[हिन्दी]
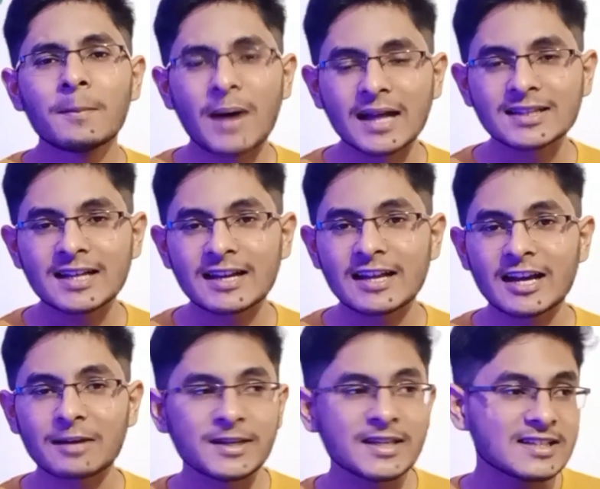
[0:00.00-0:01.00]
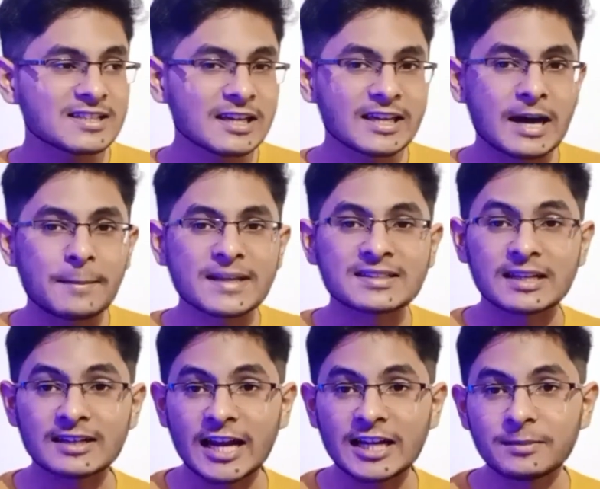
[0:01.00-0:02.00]
बात कर ले अगर भैया इसे क्या मैं
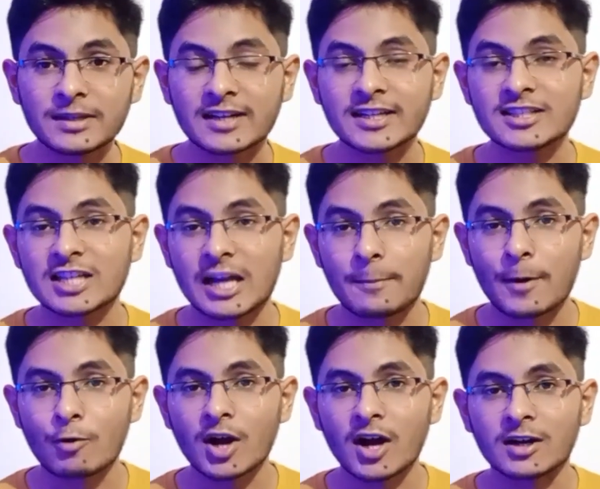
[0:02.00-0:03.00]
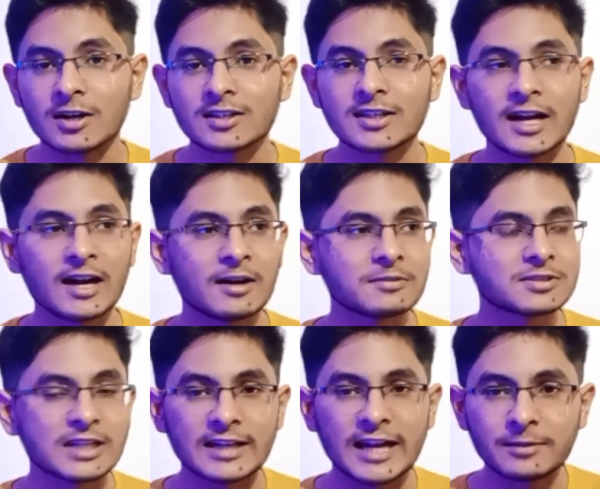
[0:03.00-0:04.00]
सनलाइट में रख के चला पाऊंगा क्या
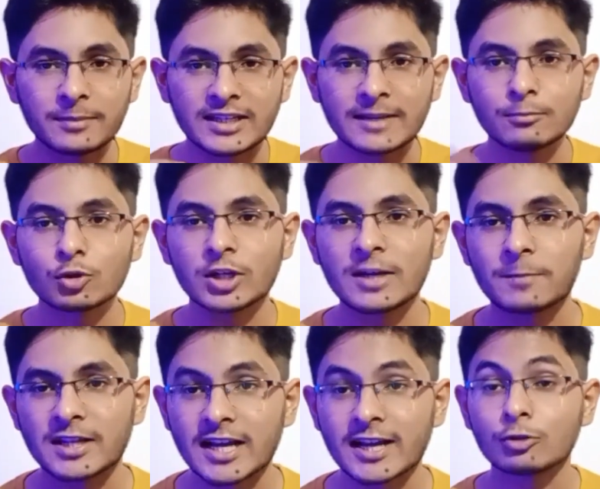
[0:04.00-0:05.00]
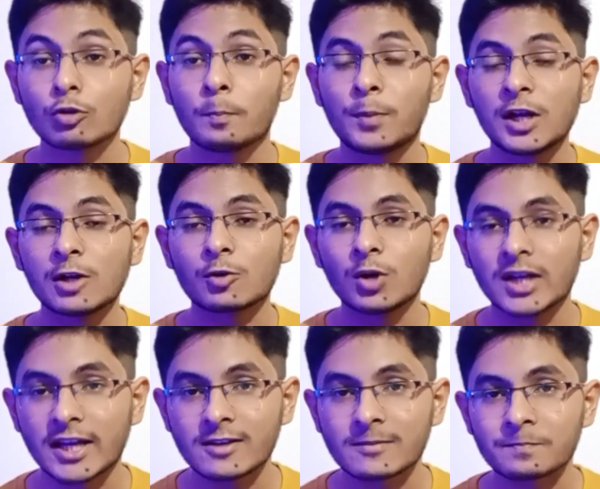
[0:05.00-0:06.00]
सनलाइट में डिम तो नहीं पड़ जाएगा तो बिल्कुल
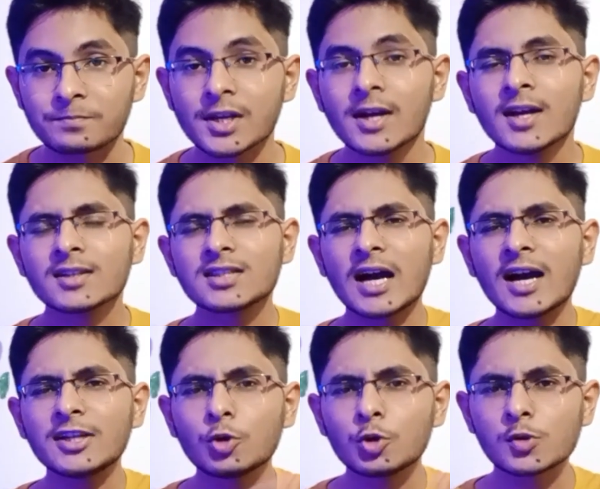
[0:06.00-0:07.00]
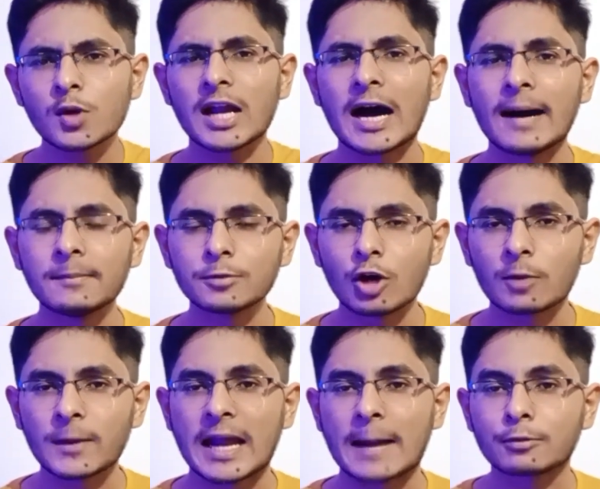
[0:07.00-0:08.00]
नहीं जहां यूजुअल आमतौर
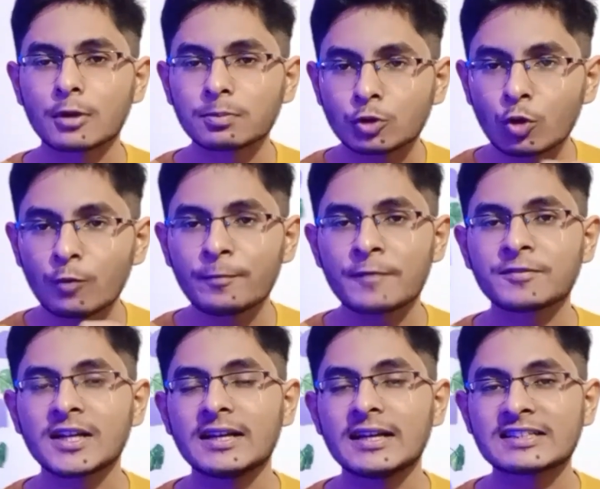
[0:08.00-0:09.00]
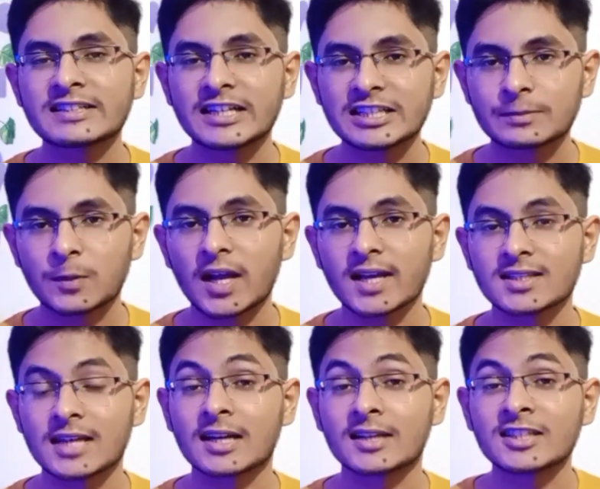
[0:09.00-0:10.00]
पर लैपटॉप टू फिफ्टी निट्स के डिस्प्ले के
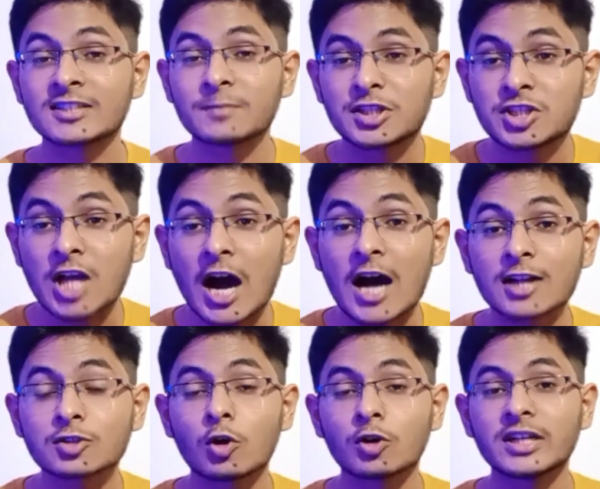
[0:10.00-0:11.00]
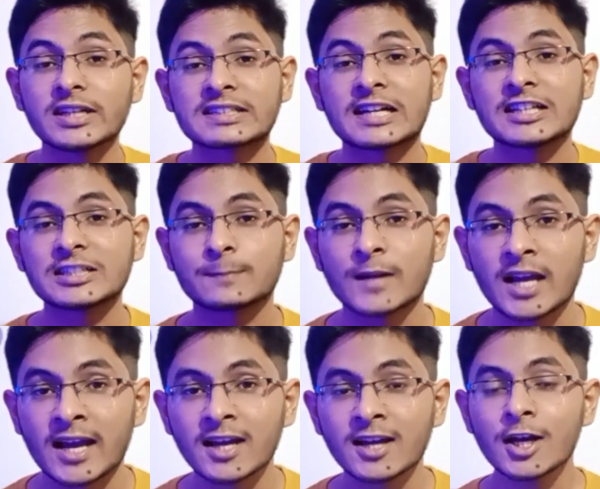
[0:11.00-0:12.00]
साथ आते हैं इसमें चार सौ निट्स का डिस्प्ले
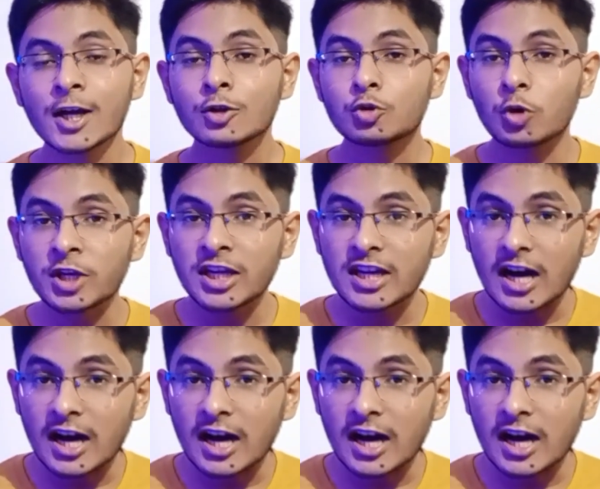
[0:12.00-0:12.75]
है जो कि